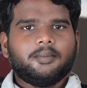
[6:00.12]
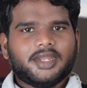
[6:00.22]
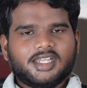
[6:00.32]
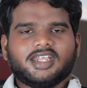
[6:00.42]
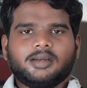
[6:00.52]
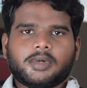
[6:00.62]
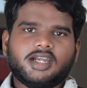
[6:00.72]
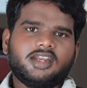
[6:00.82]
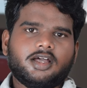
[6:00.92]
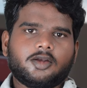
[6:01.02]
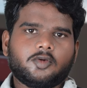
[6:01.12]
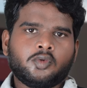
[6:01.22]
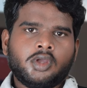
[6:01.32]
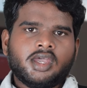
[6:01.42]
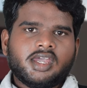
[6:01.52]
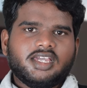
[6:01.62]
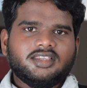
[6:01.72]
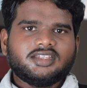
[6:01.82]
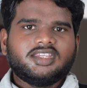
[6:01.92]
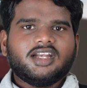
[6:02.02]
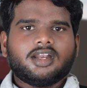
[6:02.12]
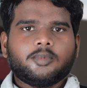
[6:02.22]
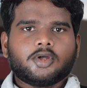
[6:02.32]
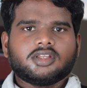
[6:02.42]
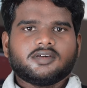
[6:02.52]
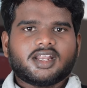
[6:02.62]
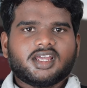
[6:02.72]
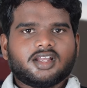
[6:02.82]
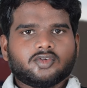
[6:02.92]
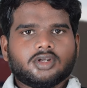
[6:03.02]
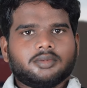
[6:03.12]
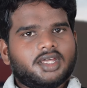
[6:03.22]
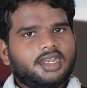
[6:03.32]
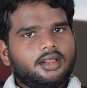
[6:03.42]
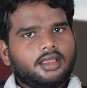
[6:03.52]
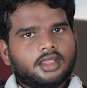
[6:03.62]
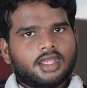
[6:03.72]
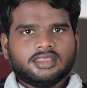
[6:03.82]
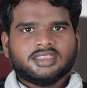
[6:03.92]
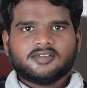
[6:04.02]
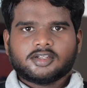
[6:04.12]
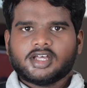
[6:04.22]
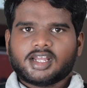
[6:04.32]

மெயின்டைன் பண்ணியிருக்கணும் இந்த தேட்டரை பொறுத்தவரை நான் சொன்ன மாதிரி எந்த வருஷம்